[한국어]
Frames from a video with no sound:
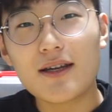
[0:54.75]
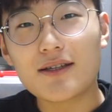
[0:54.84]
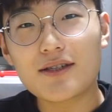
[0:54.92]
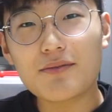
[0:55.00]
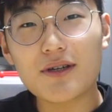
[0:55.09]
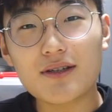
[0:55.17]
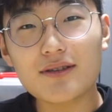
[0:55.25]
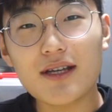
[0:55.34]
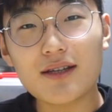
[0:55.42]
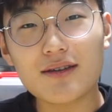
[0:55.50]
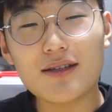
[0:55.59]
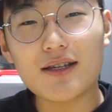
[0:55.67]
시험이
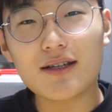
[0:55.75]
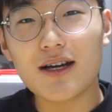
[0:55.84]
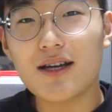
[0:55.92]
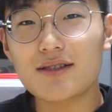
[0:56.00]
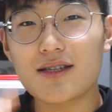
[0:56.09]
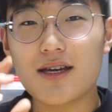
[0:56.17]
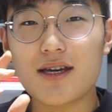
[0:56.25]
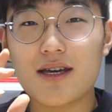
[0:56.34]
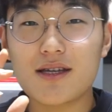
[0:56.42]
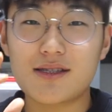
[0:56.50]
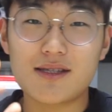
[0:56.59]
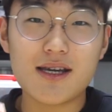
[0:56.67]
끝났으니까
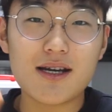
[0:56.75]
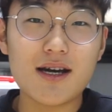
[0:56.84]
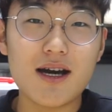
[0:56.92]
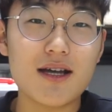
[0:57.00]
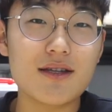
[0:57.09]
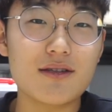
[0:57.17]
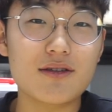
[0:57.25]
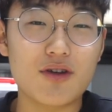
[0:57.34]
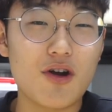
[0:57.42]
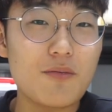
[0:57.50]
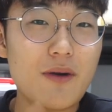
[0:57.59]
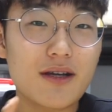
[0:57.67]
이제 제가 한
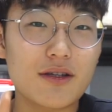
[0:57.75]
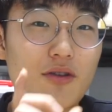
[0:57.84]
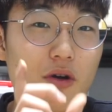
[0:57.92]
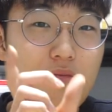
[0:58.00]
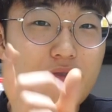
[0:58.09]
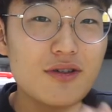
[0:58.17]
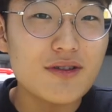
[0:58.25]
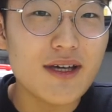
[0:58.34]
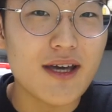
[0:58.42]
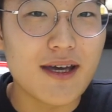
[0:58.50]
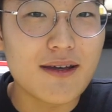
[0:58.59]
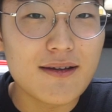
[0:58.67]
겨울방학 때도
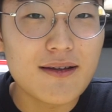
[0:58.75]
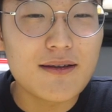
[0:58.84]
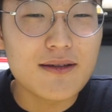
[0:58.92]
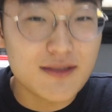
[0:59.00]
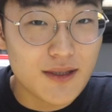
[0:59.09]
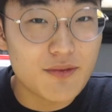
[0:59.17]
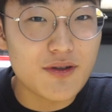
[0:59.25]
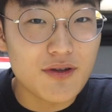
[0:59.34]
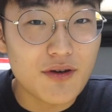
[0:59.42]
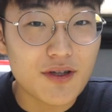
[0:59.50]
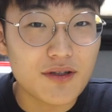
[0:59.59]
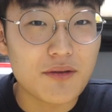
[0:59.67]
엄청나게 재밌는
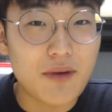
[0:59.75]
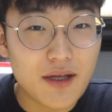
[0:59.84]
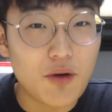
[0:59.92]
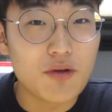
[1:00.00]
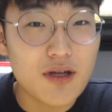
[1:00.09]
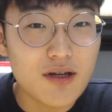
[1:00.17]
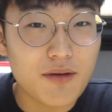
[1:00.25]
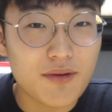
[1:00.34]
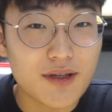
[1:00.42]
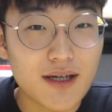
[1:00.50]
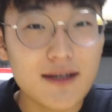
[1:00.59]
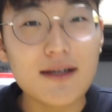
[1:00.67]
영상들을 많이 올리려고
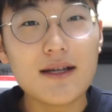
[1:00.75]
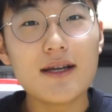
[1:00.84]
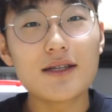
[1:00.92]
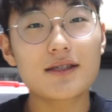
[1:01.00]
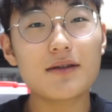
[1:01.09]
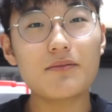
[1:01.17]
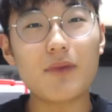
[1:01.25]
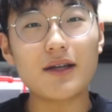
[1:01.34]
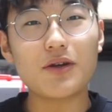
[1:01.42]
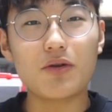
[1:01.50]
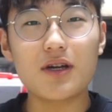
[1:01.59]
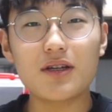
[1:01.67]
합니다 지금
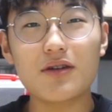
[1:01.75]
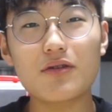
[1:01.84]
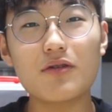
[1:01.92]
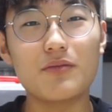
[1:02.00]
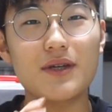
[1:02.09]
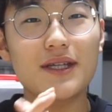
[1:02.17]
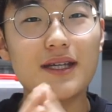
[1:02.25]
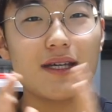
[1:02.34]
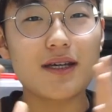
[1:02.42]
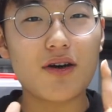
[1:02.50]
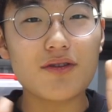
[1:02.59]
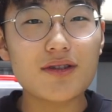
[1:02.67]
많이 올리려고
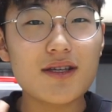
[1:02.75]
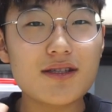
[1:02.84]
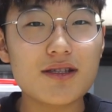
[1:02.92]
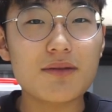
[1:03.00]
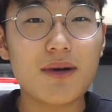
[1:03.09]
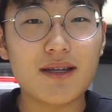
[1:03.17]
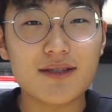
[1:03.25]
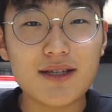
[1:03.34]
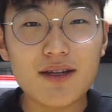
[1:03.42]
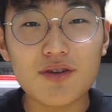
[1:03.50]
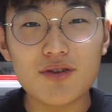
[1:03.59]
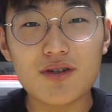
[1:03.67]
미리 컨텐츠를 많이
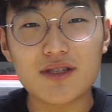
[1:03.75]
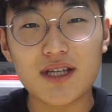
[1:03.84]
짜놨어요